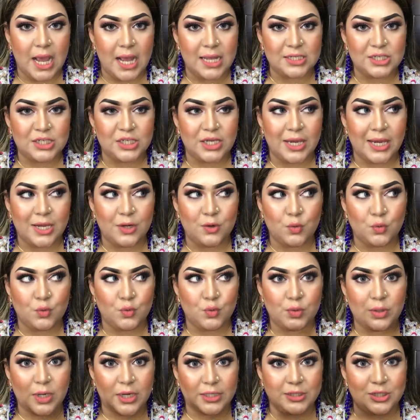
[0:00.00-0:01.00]
আজকে
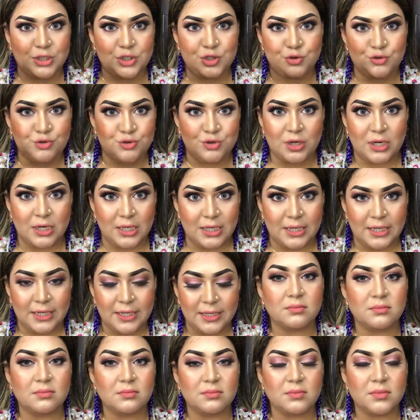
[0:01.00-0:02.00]
নতুন একটি টিউটোরিয়াল নিয়ে